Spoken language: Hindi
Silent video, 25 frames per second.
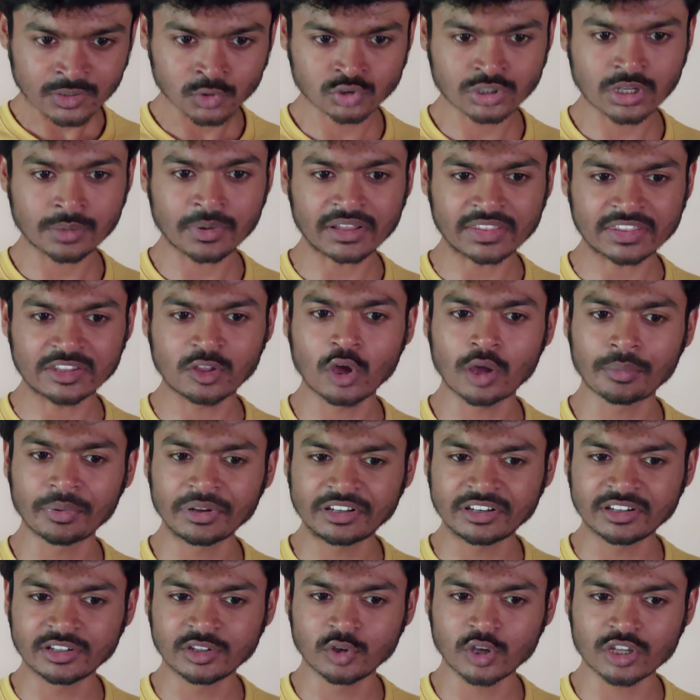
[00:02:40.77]
उसके बाद यू
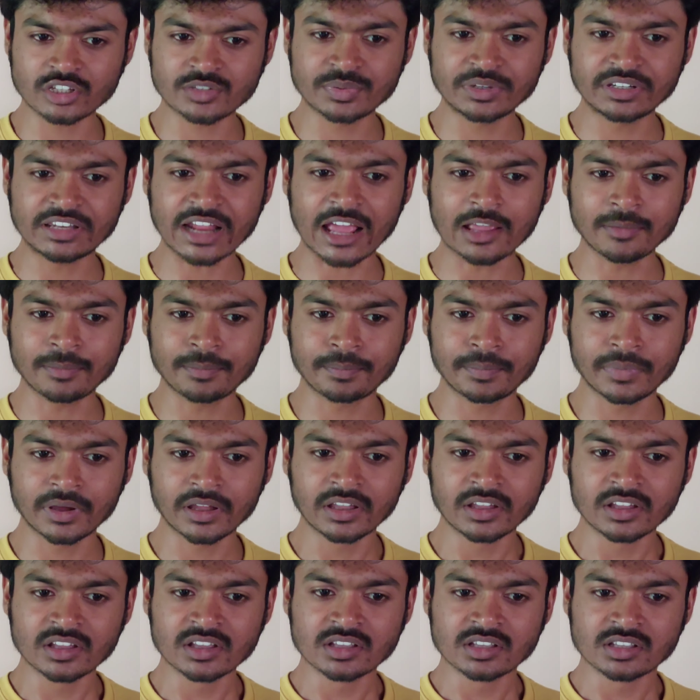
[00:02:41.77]
एस टाइप
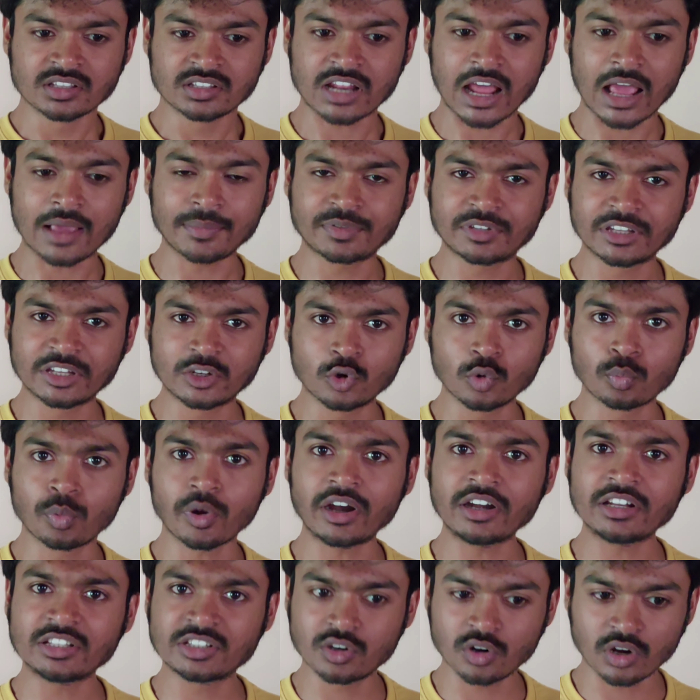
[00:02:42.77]
टाइप सी
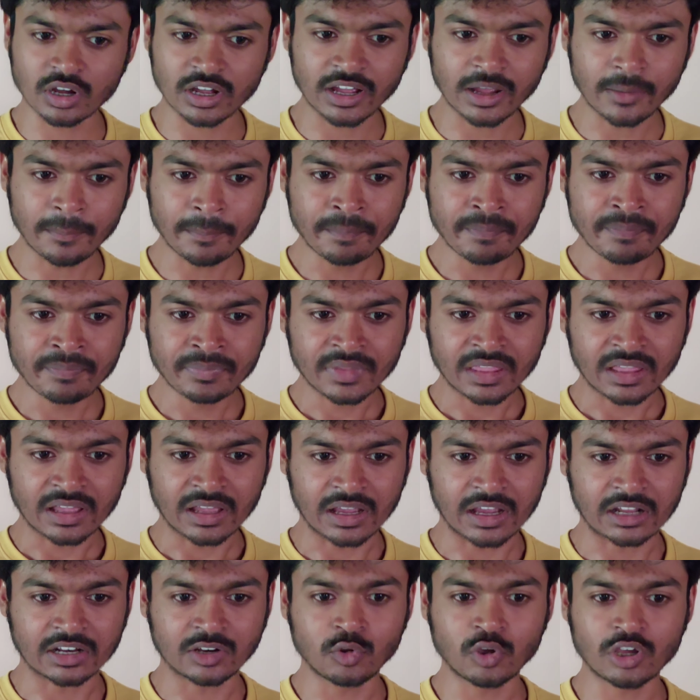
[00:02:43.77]
2.0 है
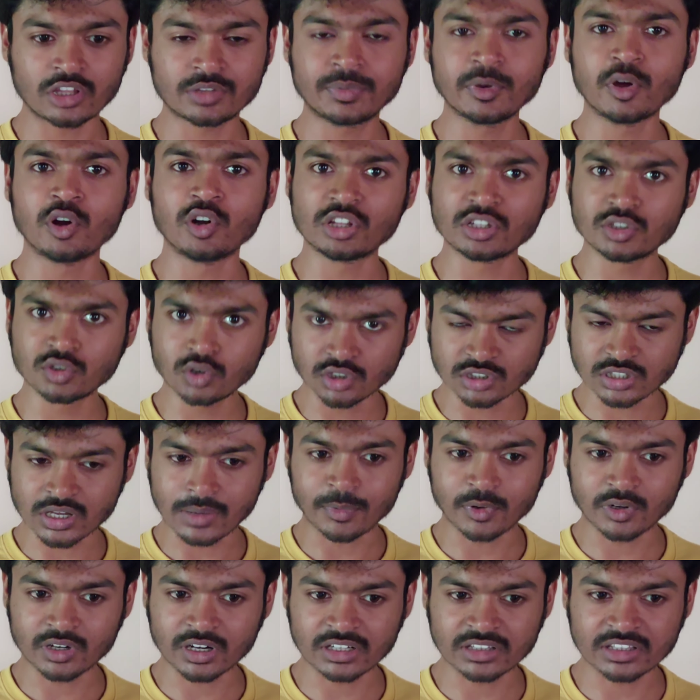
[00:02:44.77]
एंड यू एस को
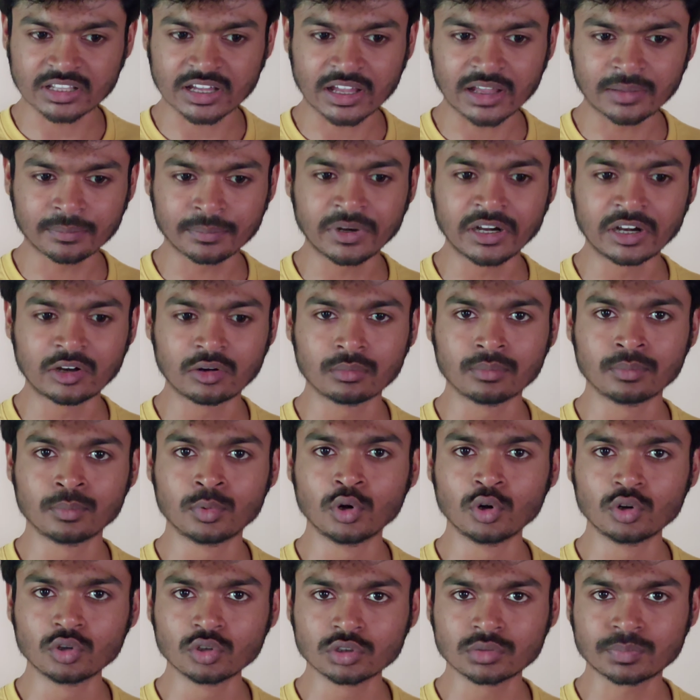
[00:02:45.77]
सपोर्ट करता है
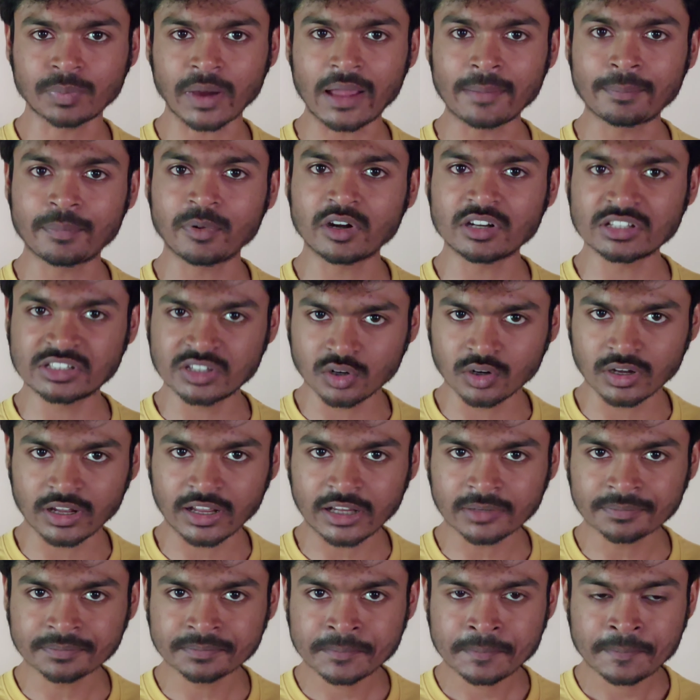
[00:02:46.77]
ब्लूटूथ फाइव
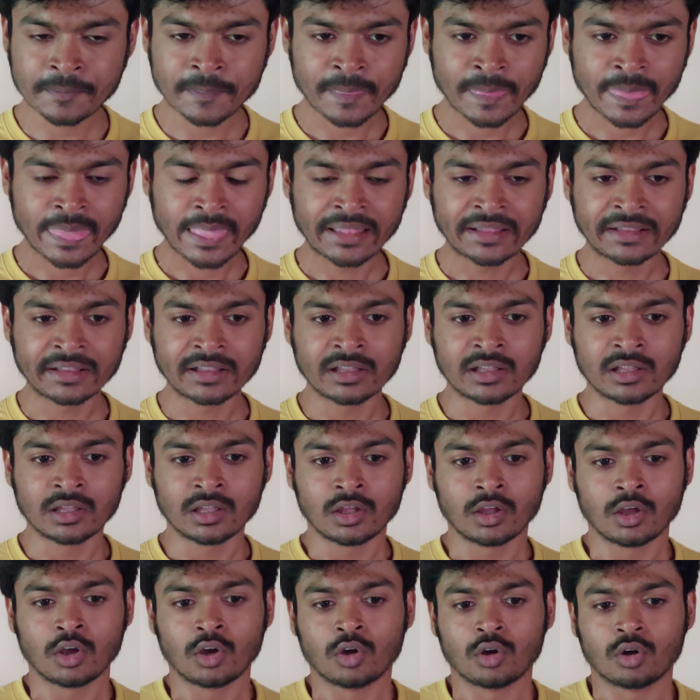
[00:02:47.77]
है
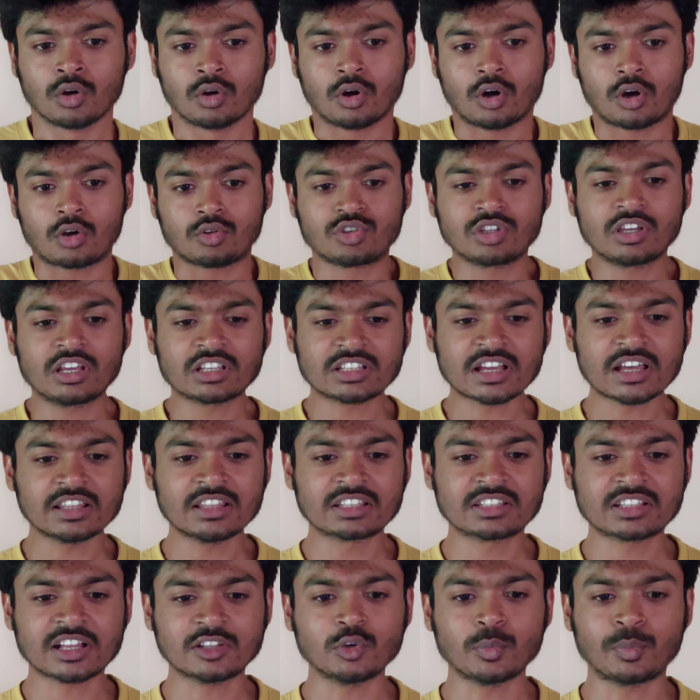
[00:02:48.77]
और उसी के साथ
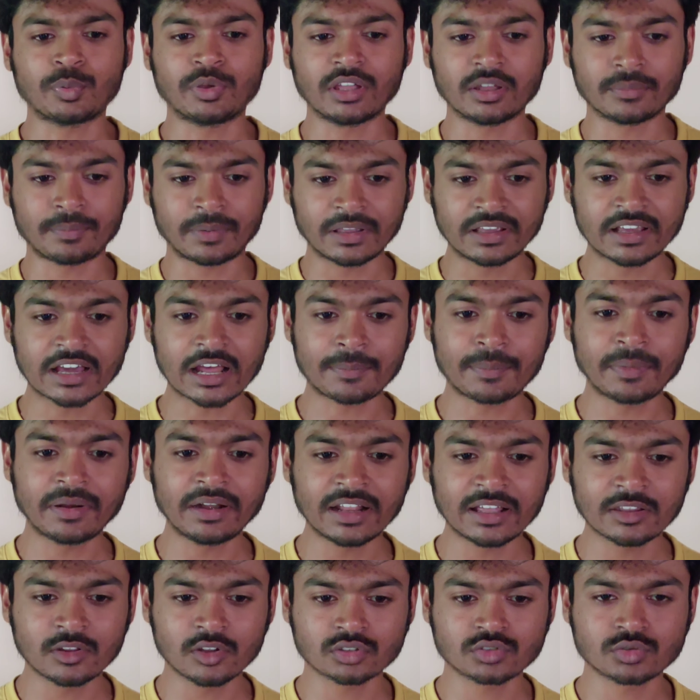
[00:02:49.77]
इसका जो
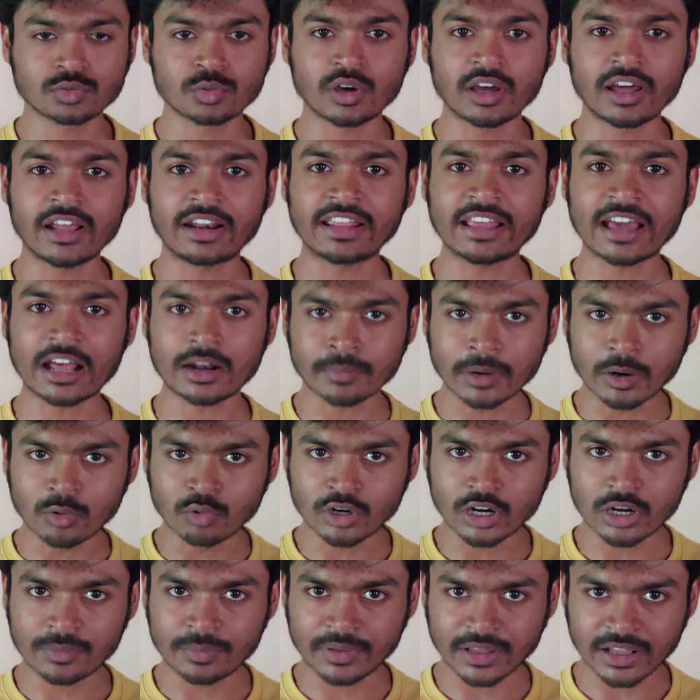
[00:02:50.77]
फिंगरप्रिंट है दोस्त वो है रियर
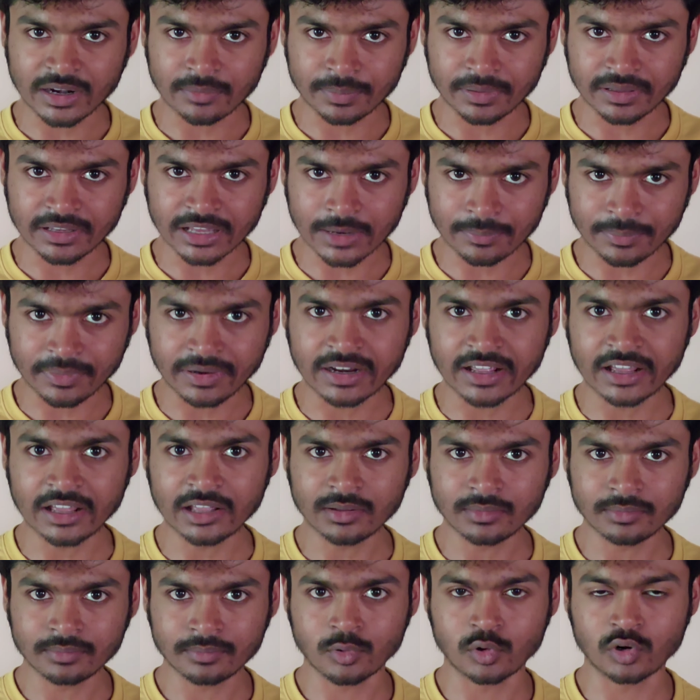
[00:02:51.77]
माउंटेड फिंगरप्रिंट
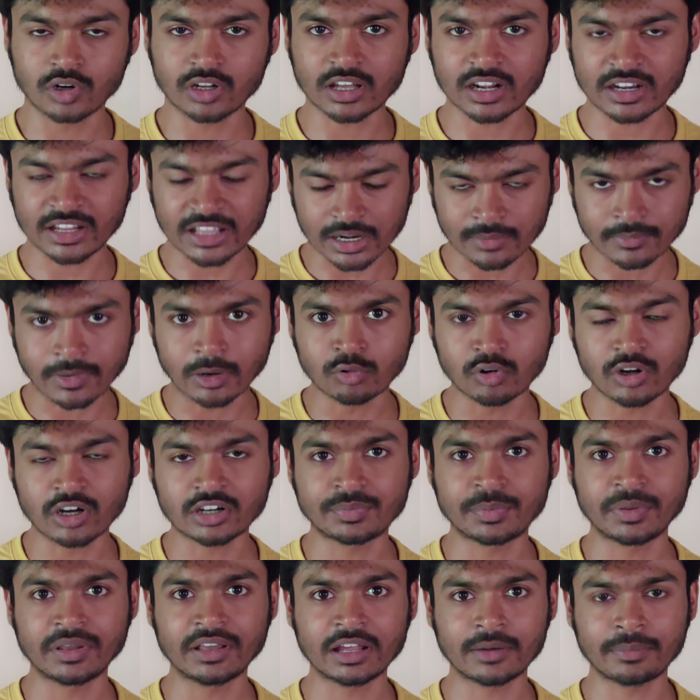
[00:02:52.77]
है फ़ोन का रियर
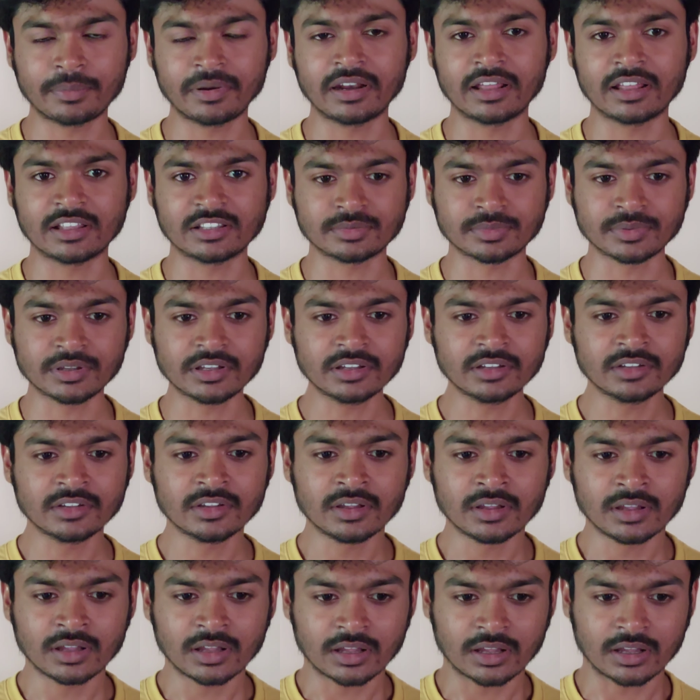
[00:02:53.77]
माउंटेड फिंगरप्रिंट है इसमें
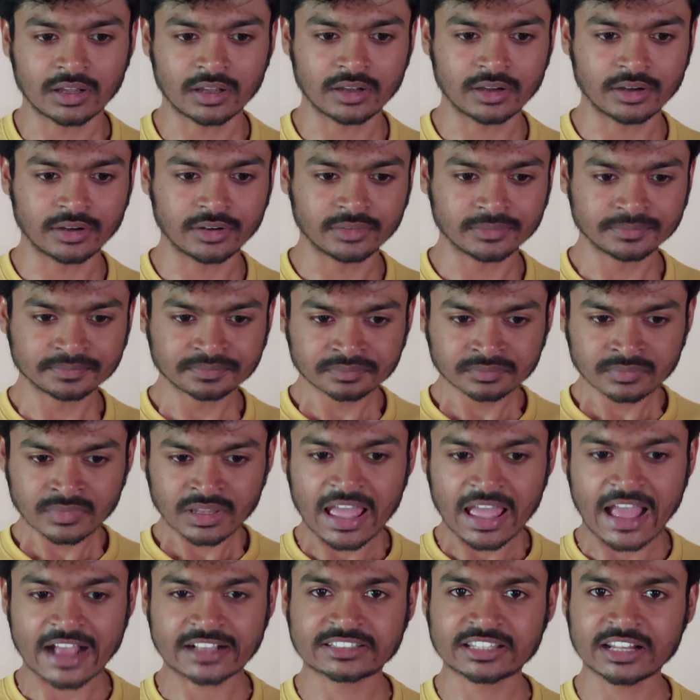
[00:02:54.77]
एंड
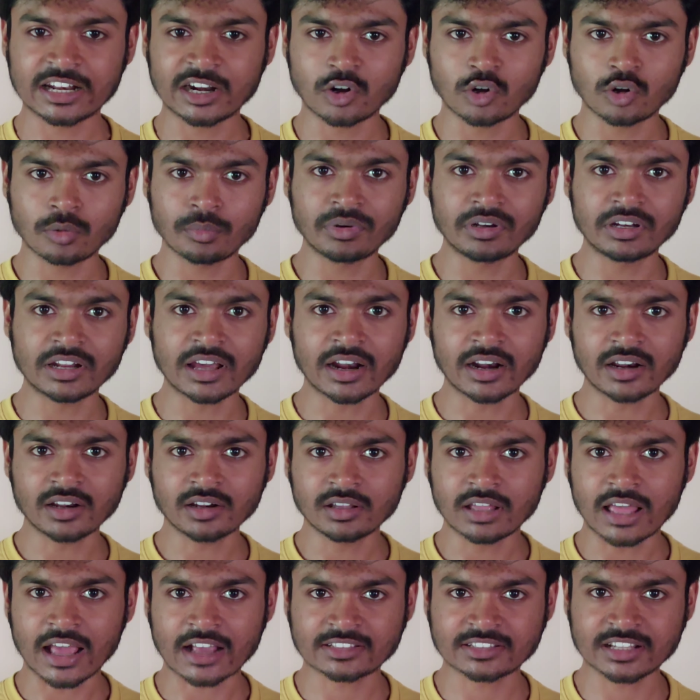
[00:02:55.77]
एक्सेलरोमीटर
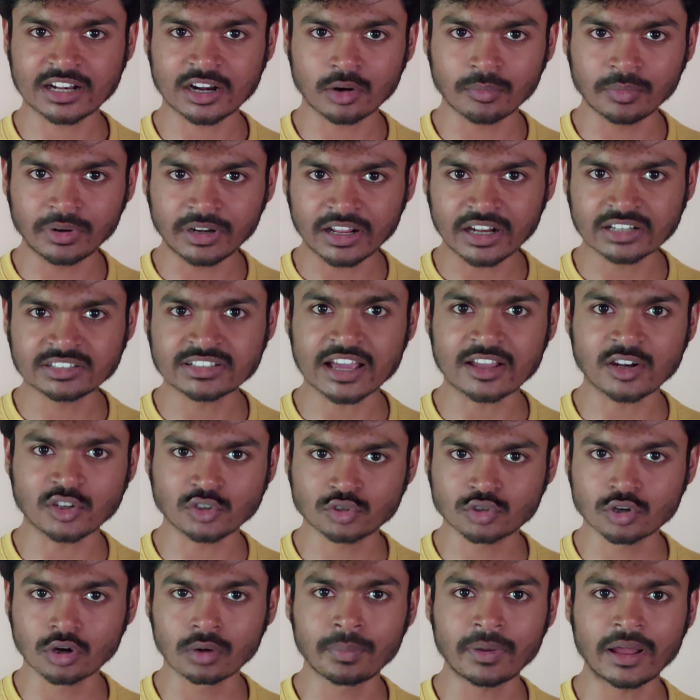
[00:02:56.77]
एक्सेलरोमीटर
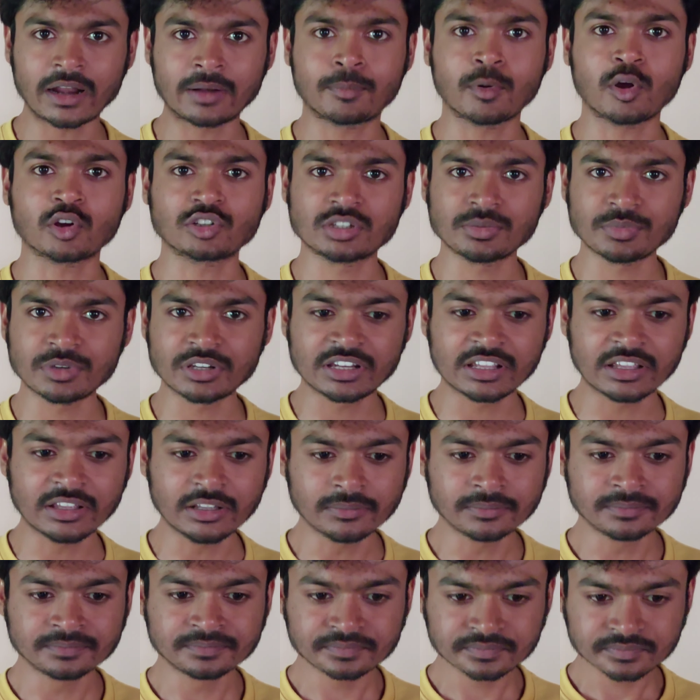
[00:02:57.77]
जायरोस्कोप एंड प्रॉक्सिमिटी
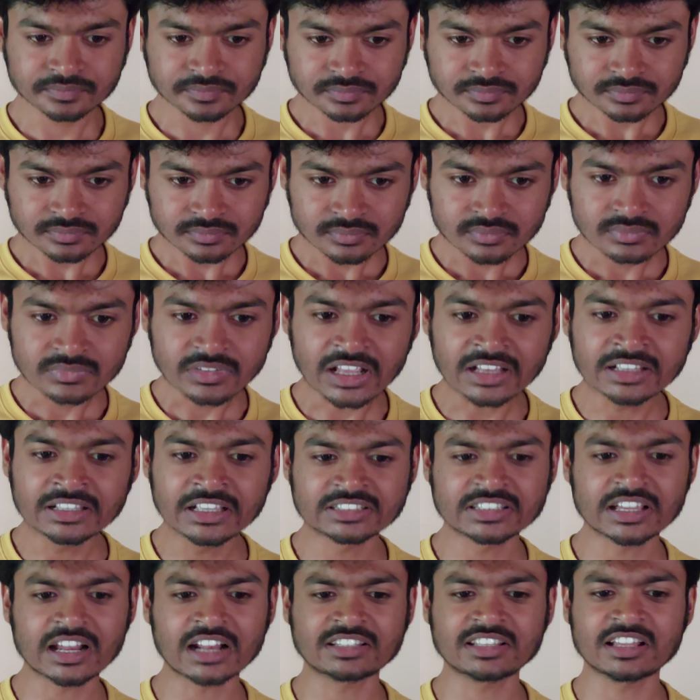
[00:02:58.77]

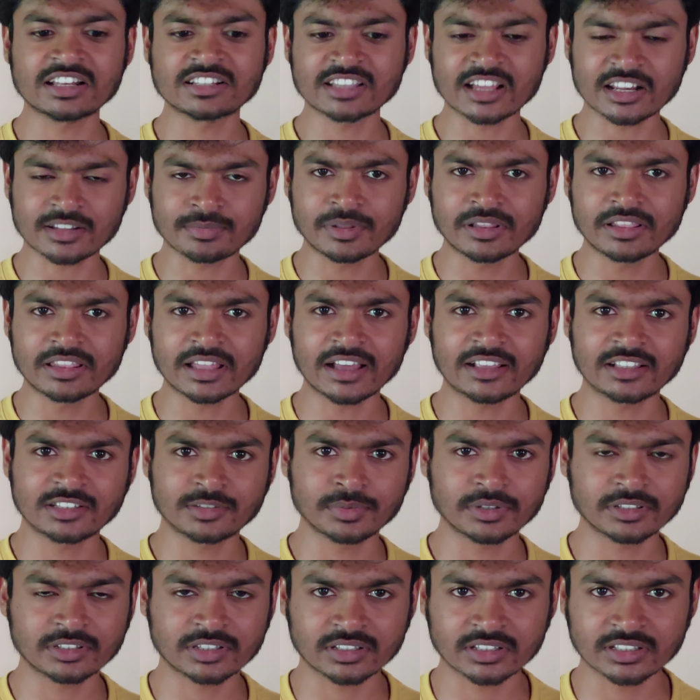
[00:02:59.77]
ये सारा सेंसर मिलता है
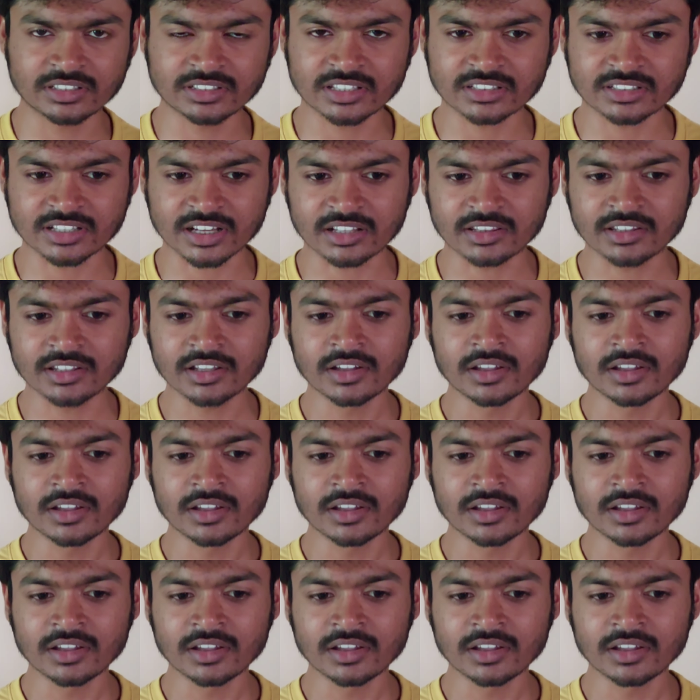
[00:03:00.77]
इसमें इसके साथ